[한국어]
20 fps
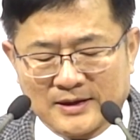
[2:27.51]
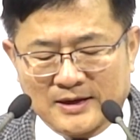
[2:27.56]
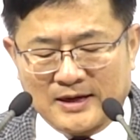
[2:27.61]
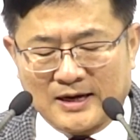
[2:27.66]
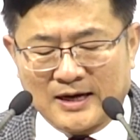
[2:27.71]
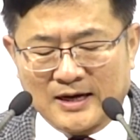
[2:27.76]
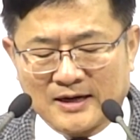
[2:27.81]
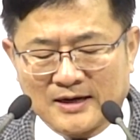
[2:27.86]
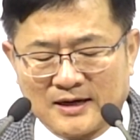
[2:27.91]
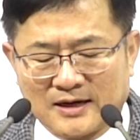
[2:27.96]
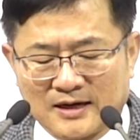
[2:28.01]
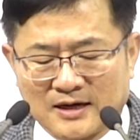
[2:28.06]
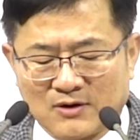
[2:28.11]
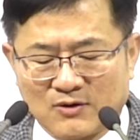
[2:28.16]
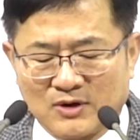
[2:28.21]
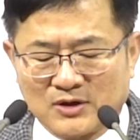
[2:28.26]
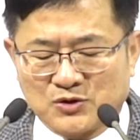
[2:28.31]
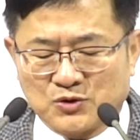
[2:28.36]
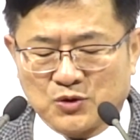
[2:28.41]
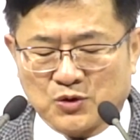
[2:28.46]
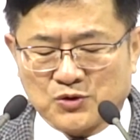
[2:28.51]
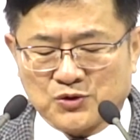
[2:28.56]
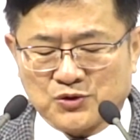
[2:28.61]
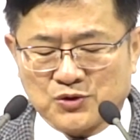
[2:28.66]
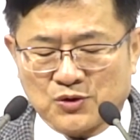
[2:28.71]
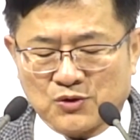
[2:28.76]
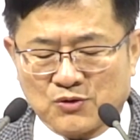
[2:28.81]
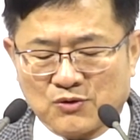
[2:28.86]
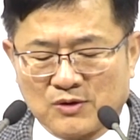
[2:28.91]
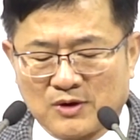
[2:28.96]
각 나라와
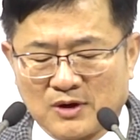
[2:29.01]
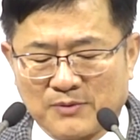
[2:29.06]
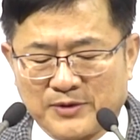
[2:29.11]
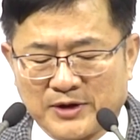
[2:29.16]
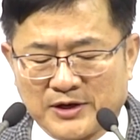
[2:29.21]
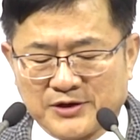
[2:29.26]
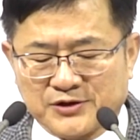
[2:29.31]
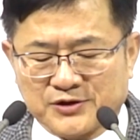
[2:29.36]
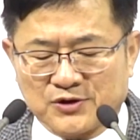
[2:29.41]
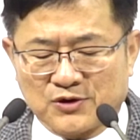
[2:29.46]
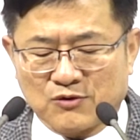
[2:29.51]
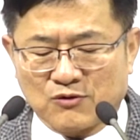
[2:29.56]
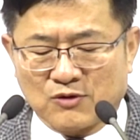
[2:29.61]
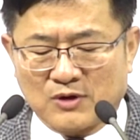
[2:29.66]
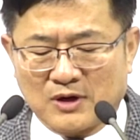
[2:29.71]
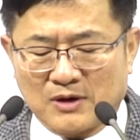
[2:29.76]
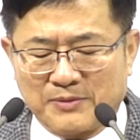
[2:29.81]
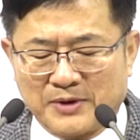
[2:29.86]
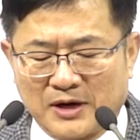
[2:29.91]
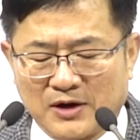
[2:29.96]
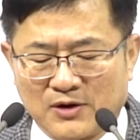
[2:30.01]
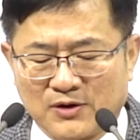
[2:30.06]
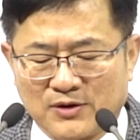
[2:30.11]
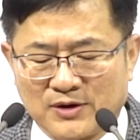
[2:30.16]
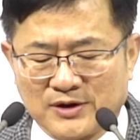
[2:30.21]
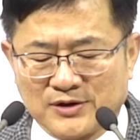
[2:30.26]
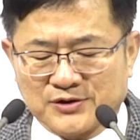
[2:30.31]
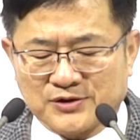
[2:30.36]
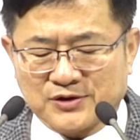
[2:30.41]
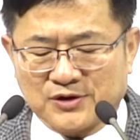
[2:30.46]
족속과 백성과
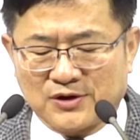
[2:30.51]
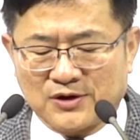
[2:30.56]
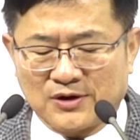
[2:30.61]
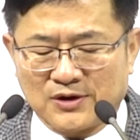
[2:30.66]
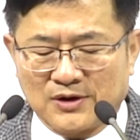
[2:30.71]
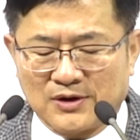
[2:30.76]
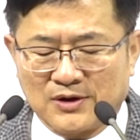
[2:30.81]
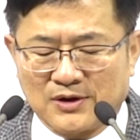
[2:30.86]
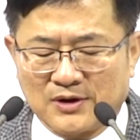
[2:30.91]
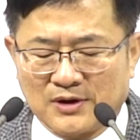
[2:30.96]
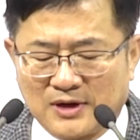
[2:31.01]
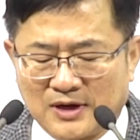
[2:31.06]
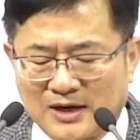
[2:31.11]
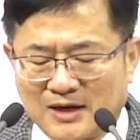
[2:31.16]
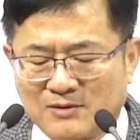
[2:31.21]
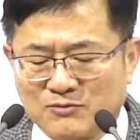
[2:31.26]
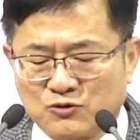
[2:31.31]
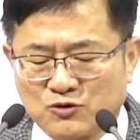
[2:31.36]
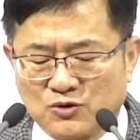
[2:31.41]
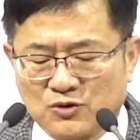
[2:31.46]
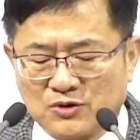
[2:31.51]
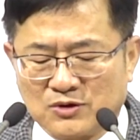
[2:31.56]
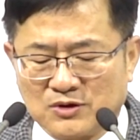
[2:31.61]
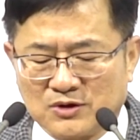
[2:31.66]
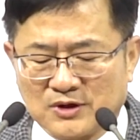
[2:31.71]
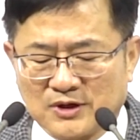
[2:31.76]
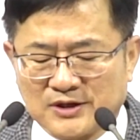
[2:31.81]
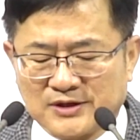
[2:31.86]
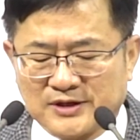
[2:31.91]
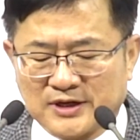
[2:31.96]
방언에서 아무도
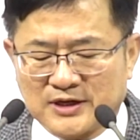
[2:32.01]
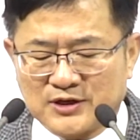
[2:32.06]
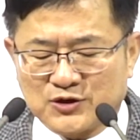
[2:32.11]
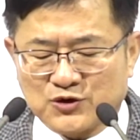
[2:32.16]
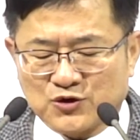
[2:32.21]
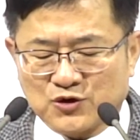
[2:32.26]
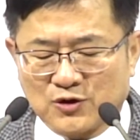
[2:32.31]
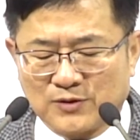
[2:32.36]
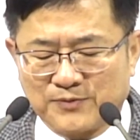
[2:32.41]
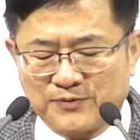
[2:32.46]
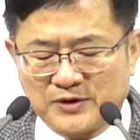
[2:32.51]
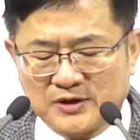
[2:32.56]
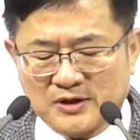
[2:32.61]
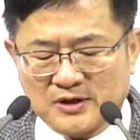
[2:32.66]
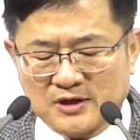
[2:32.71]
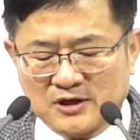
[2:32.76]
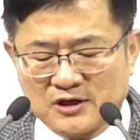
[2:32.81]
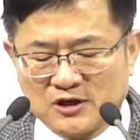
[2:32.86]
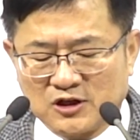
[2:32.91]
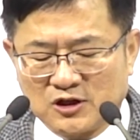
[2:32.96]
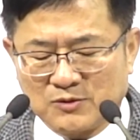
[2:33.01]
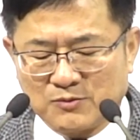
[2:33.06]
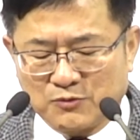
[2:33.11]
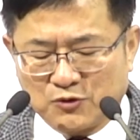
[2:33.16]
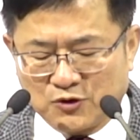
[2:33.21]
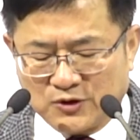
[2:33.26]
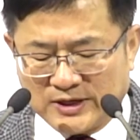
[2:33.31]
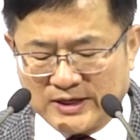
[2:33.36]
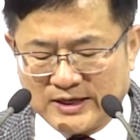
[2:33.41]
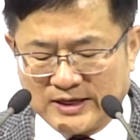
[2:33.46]
능히 셀 수 없는 큰
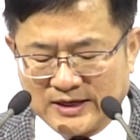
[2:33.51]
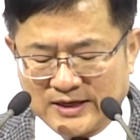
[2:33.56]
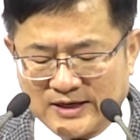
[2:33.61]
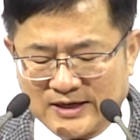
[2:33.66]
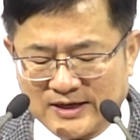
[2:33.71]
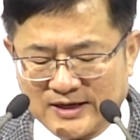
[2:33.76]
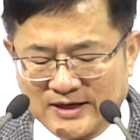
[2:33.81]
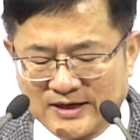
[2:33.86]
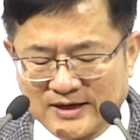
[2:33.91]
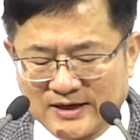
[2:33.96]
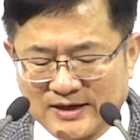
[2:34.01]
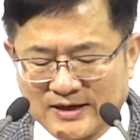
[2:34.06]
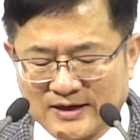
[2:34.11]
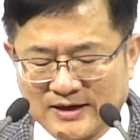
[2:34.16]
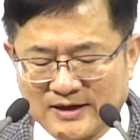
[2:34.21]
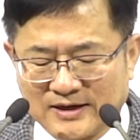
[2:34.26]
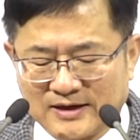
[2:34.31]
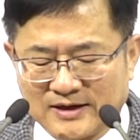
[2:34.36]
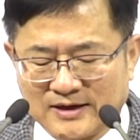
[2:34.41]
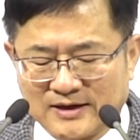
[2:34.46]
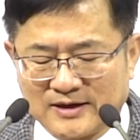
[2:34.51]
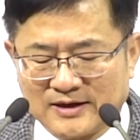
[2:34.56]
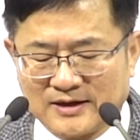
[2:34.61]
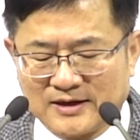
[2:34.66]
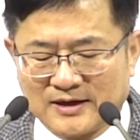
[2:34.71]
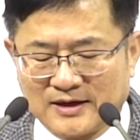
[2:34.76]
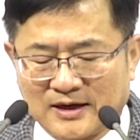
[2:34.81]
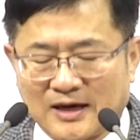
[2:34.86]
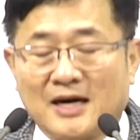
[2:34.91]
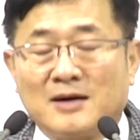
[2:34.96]
무리.
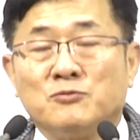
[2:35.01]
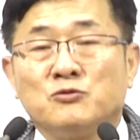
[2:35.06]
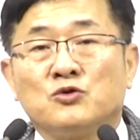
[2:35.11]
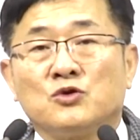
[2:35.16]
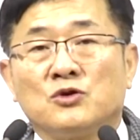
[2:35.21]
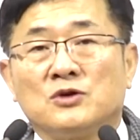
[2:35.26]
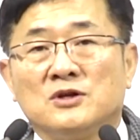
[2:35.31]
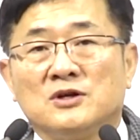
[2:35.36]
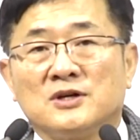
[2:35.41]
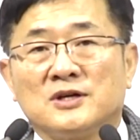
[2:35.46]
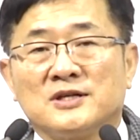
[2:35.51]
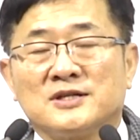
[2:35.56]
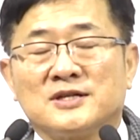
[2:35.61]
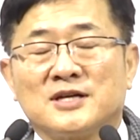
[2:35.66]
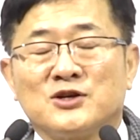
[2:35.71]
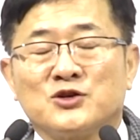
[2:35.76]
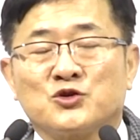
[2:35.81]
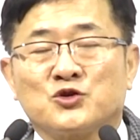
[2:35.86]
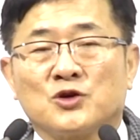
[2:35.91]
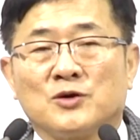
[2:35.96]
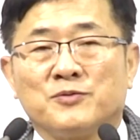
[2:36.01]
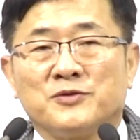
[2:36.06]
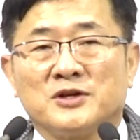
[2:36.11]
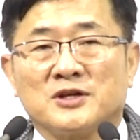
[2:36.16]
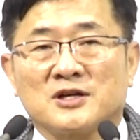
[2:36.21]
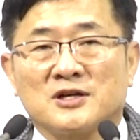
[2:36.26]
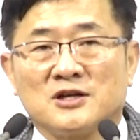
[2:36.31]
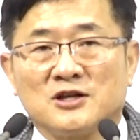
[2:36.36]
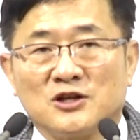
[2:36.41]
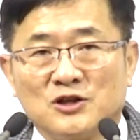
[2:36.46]
아무도 능히 셀 수
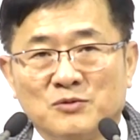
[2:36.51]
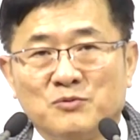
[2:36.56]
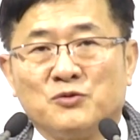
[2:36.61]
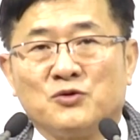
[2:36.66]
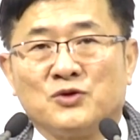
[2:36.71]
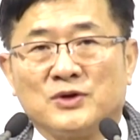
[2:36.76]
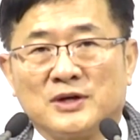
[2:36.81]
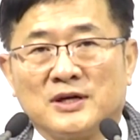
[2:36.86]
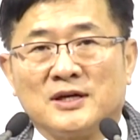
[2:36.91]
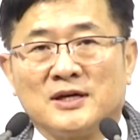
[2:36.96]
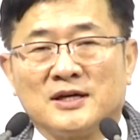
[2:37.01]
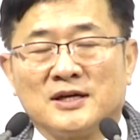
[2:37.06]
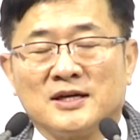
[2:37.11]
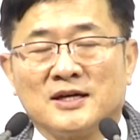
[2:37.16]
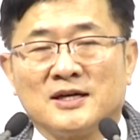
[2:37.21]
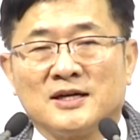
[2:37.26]
없는 큰 무리.